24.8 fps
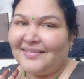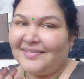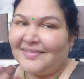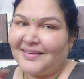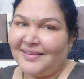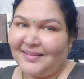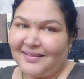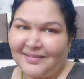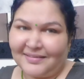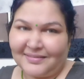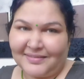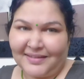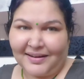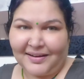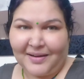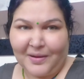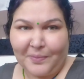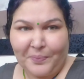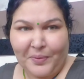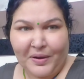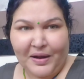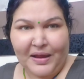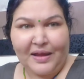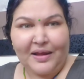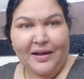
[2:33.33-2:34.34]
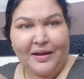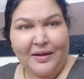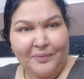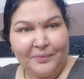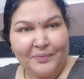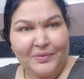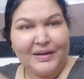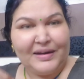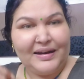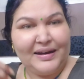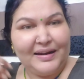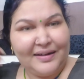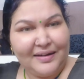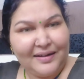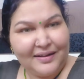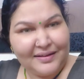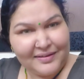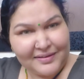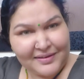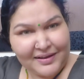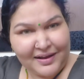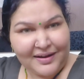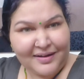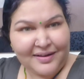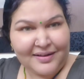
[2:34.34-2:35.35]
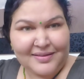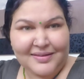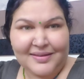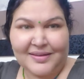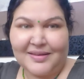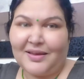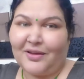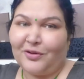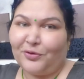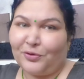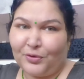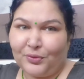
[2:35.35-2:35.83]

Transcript: जित कपड़ा हम लेना जाना चाहिए